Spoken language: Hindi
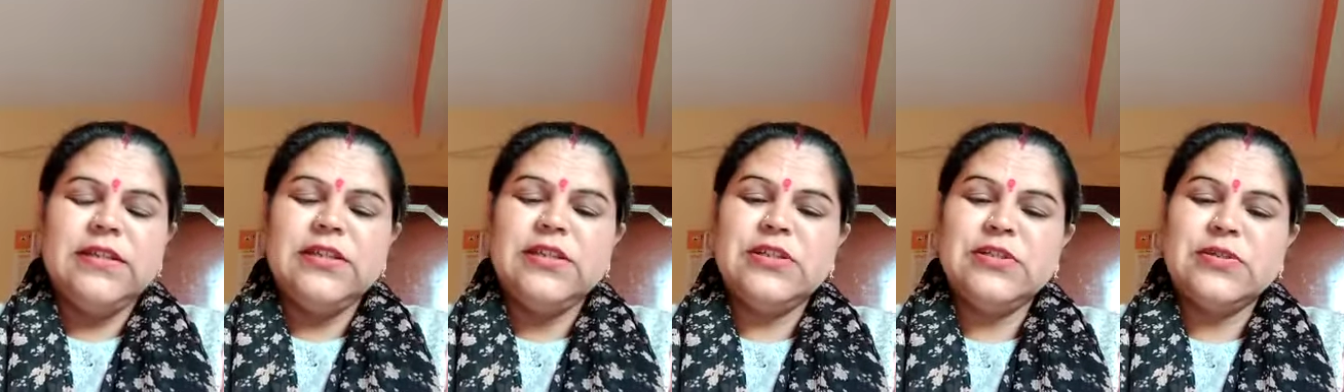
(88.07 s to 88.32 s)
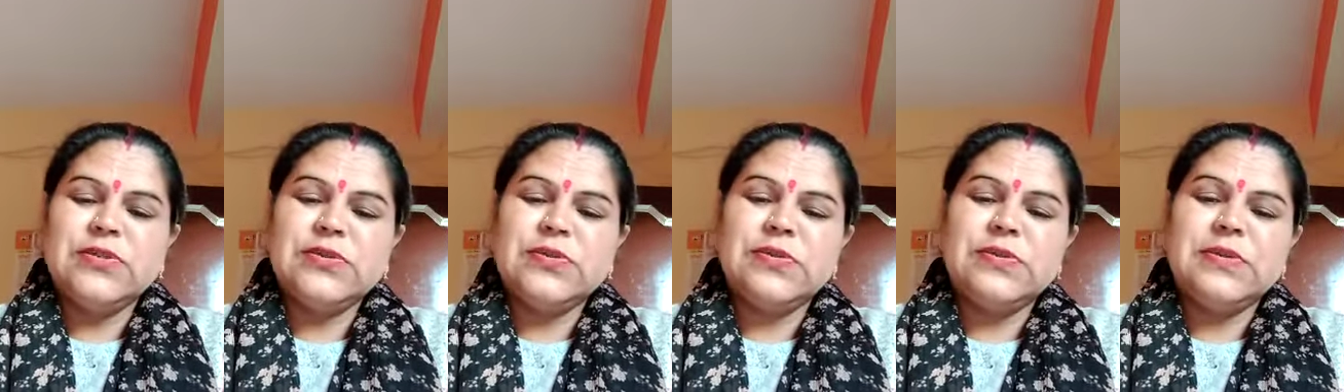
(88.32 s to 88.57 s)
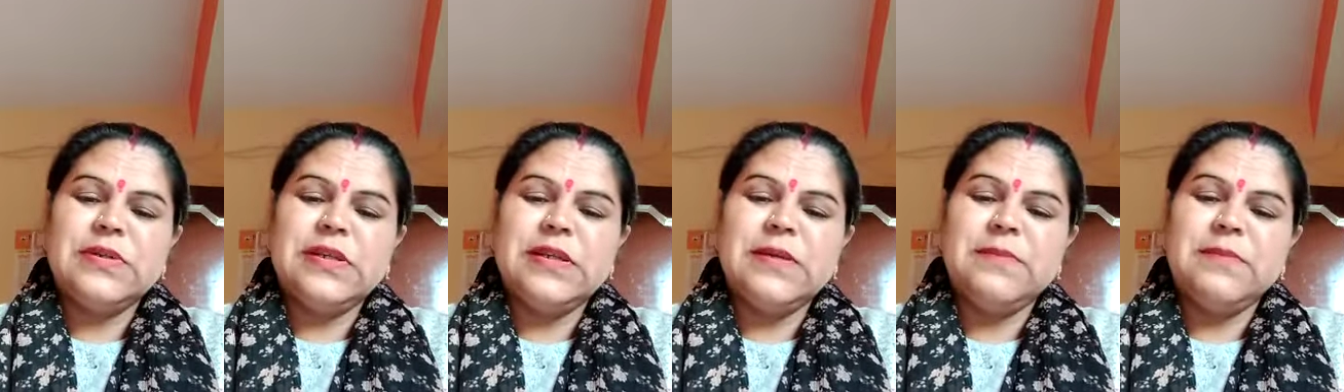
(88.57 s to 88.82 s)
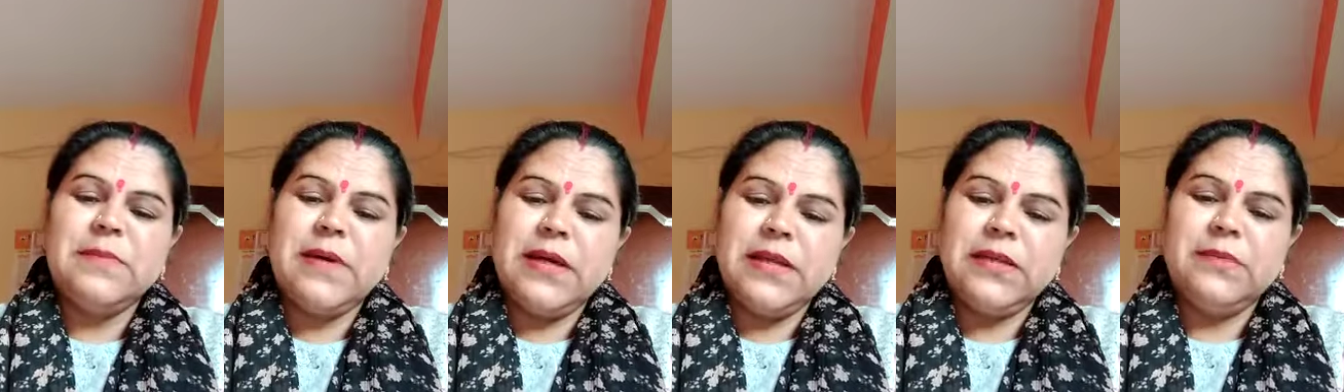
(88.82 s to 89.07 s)
इसरो ने
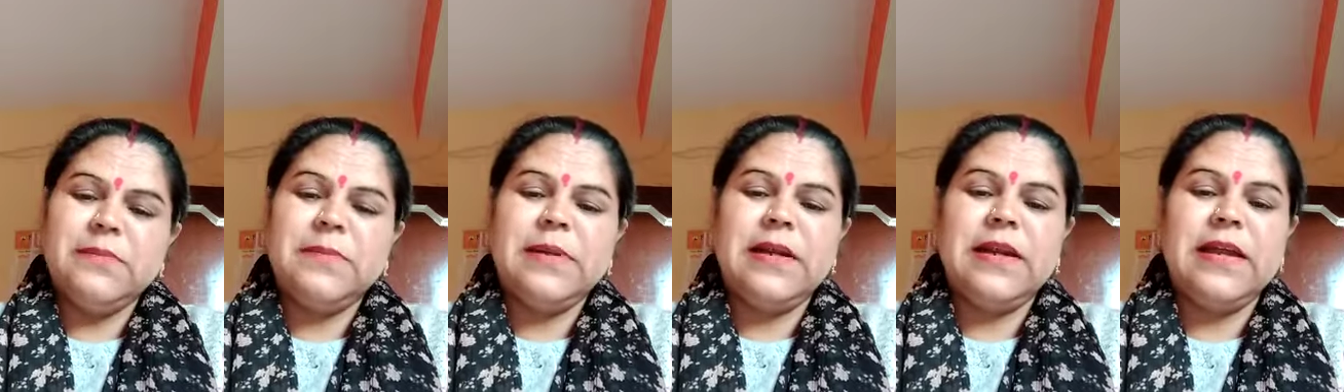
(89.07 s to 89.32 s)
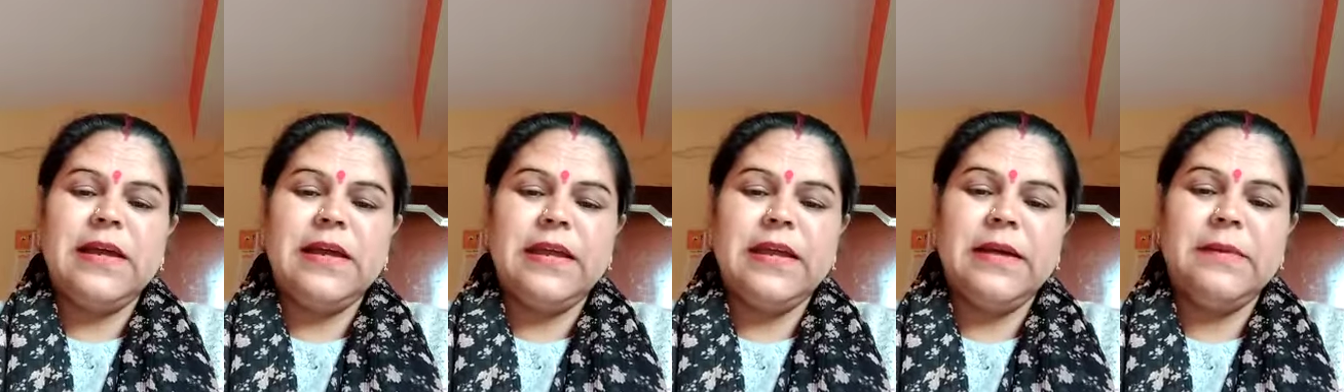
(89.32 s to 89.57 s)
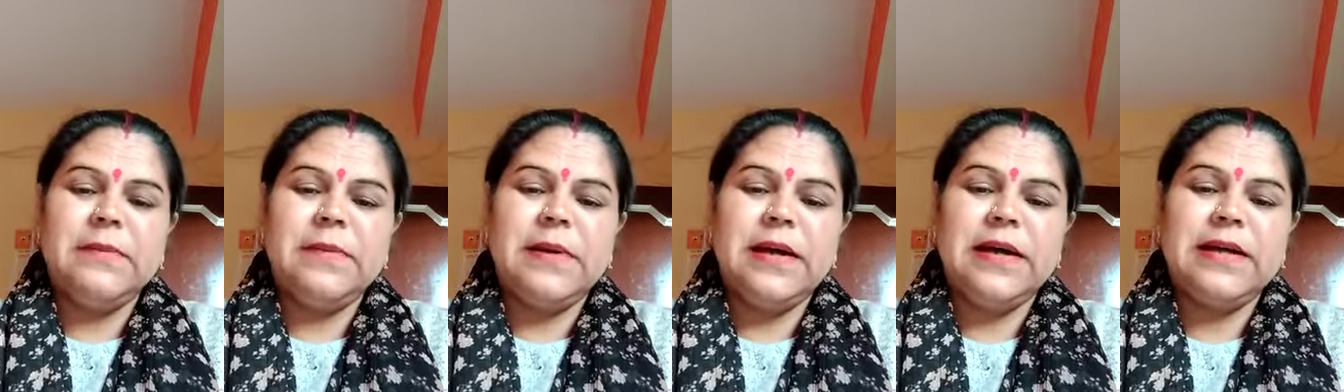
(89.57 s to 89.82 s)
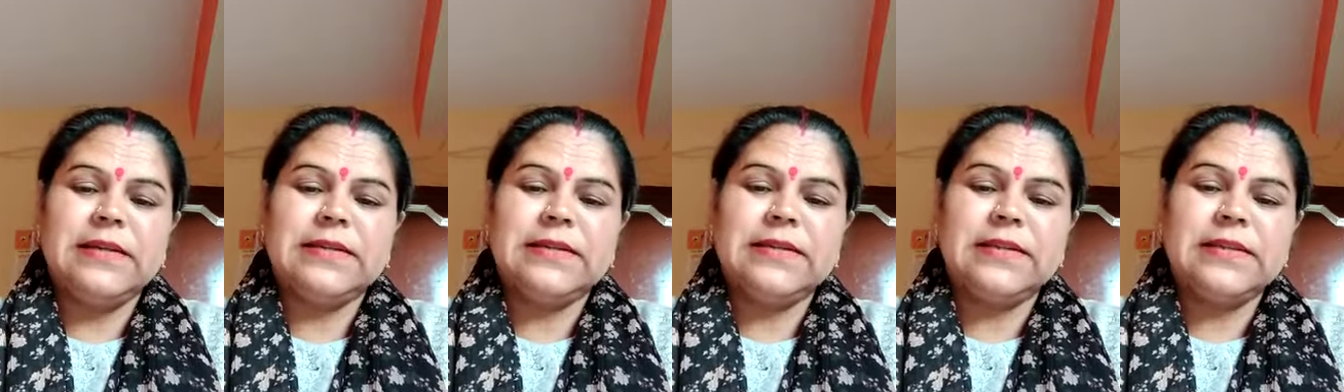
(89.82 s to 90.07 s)
मान बढ़ाया
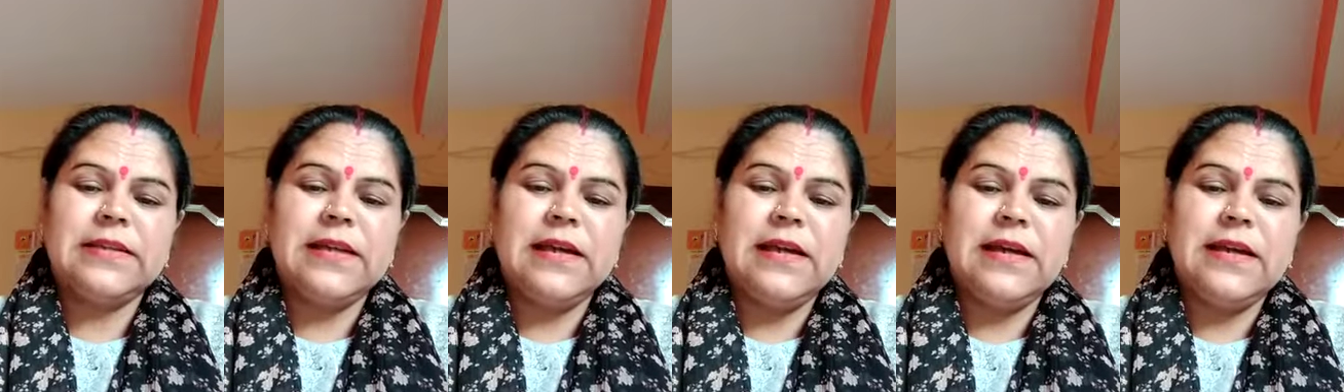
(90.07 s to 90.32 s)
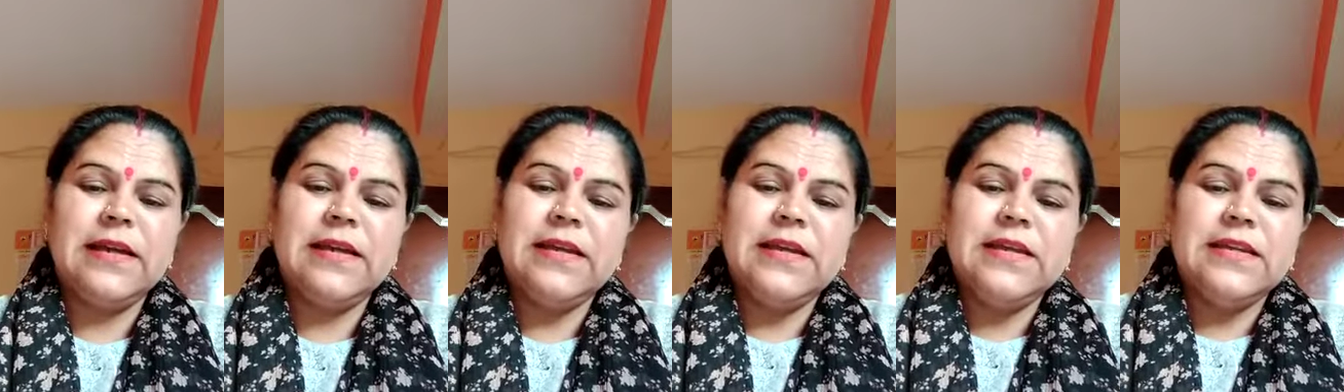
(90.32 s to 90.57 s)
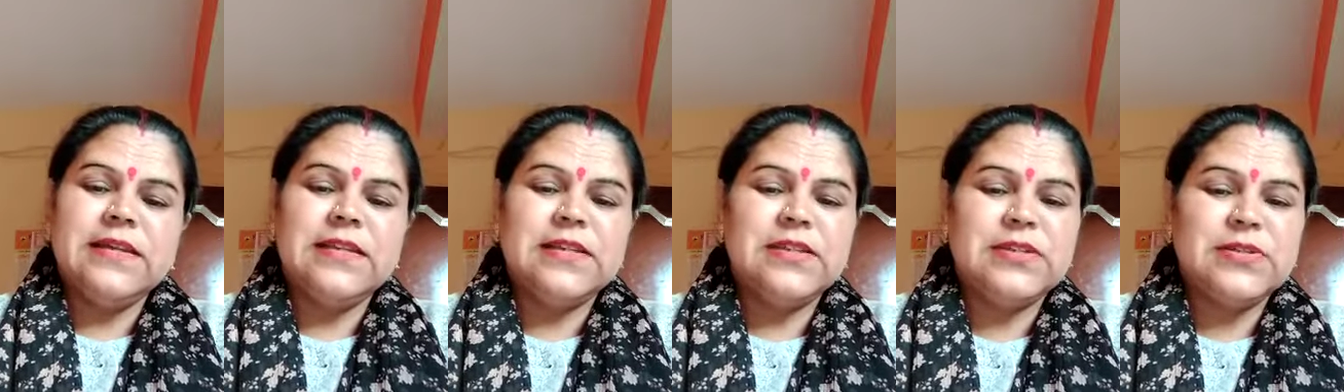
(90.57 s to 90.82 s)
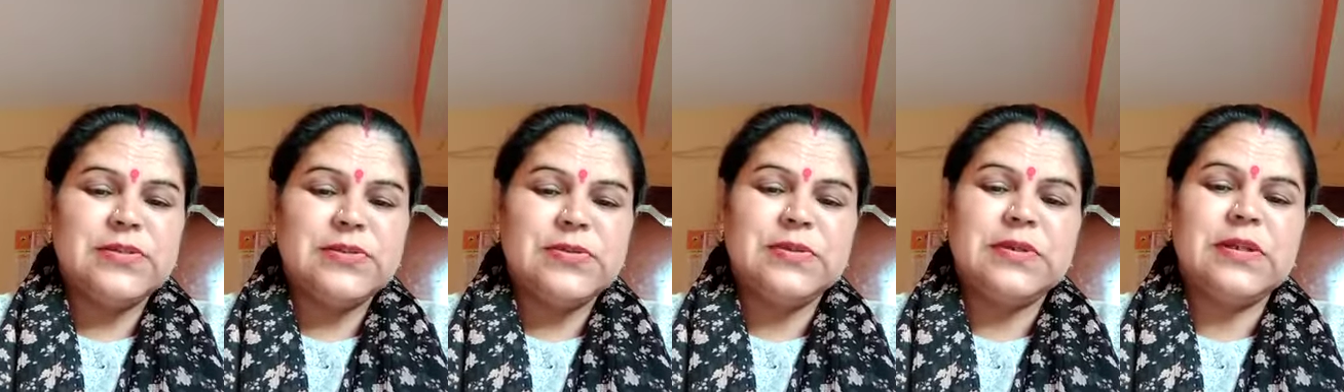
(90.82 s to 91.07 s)
भारत का
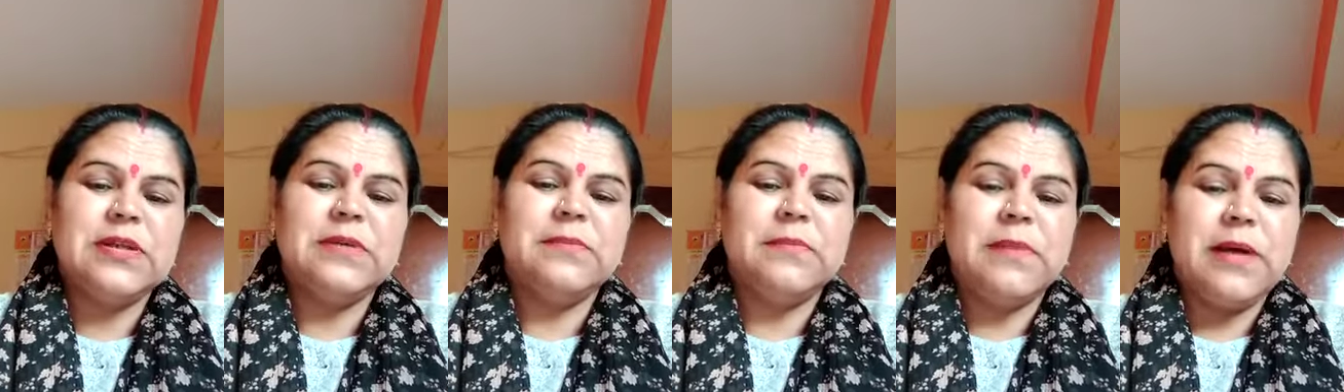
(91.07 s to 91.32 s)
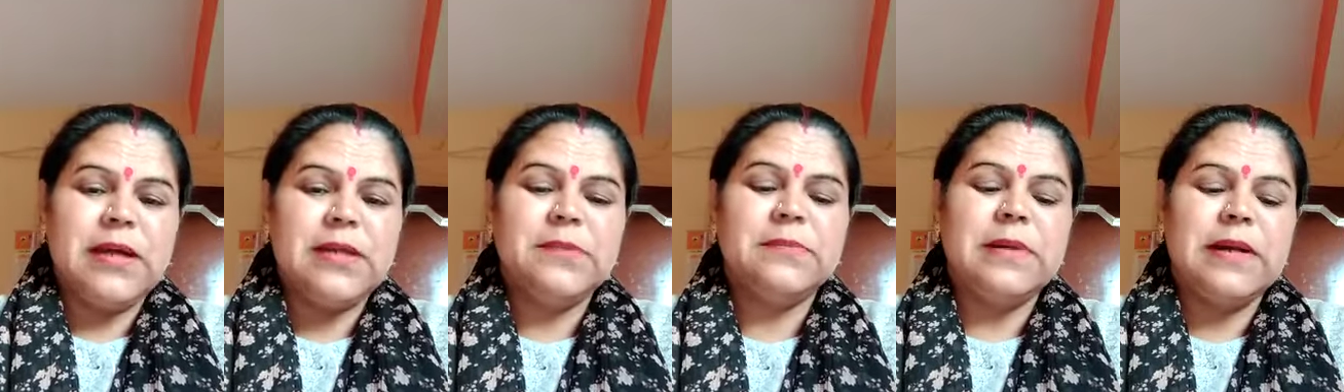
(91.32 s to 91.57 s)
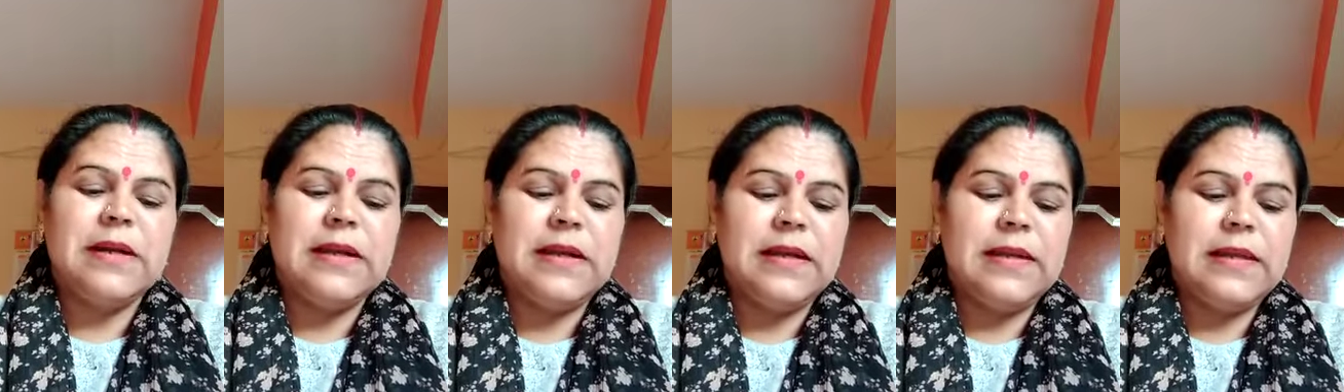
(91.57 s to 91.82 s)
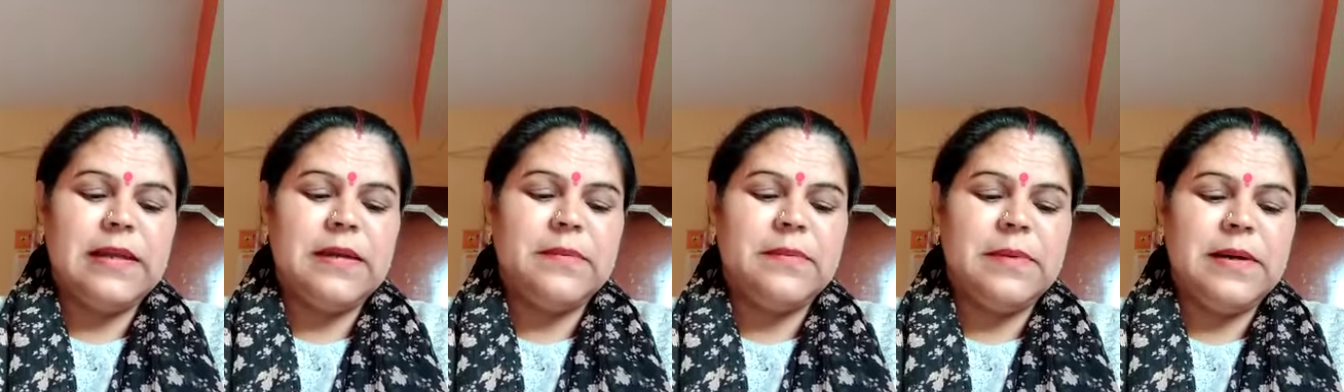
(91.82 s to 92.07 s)
इसरो ने मान
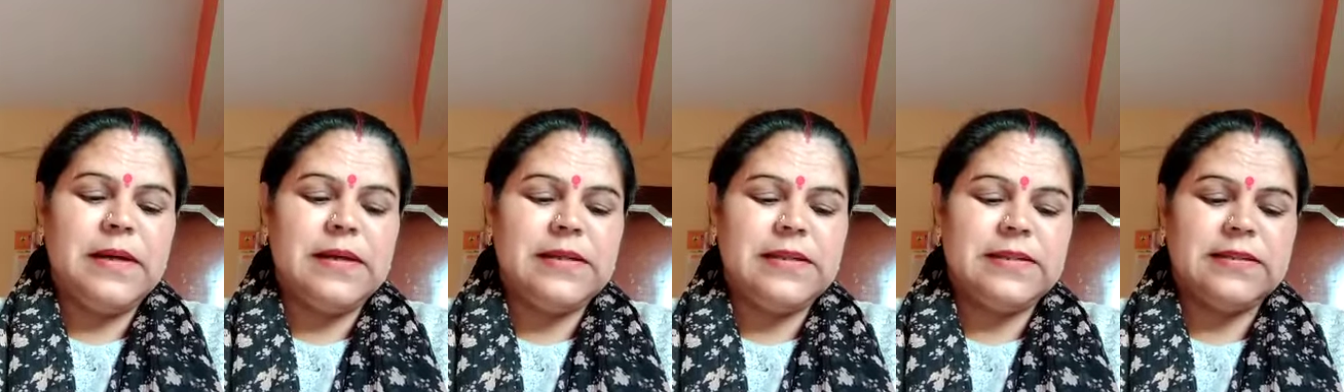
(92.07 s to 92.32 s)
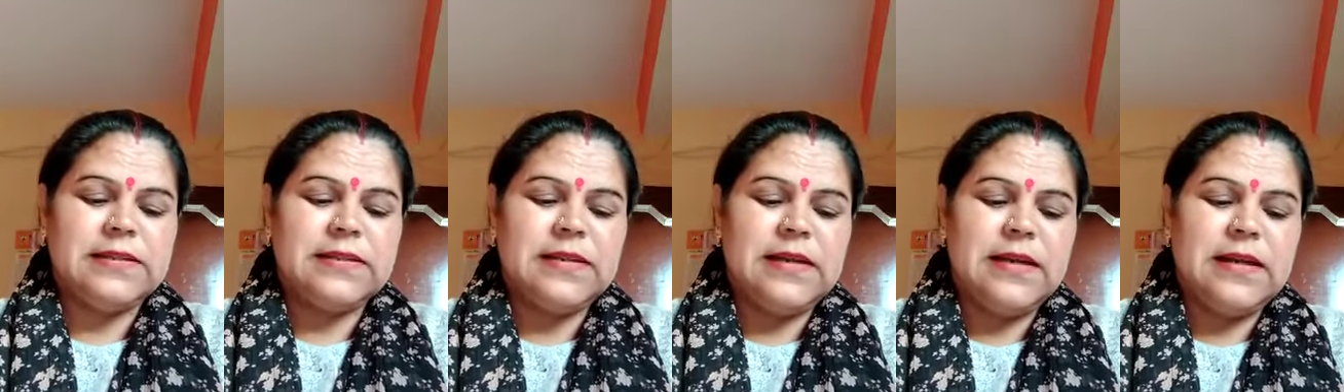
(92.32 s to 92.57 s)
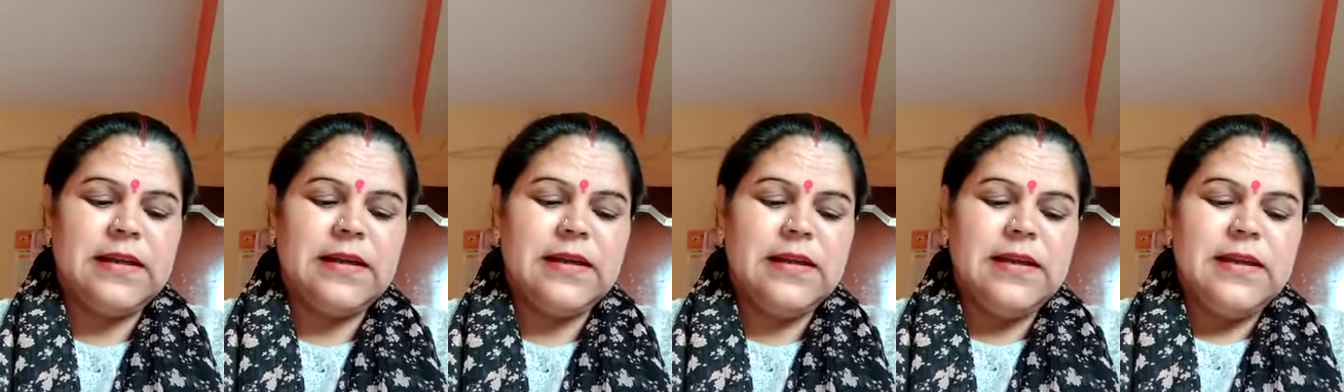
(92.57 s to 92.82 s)
बढ़ाया भारत का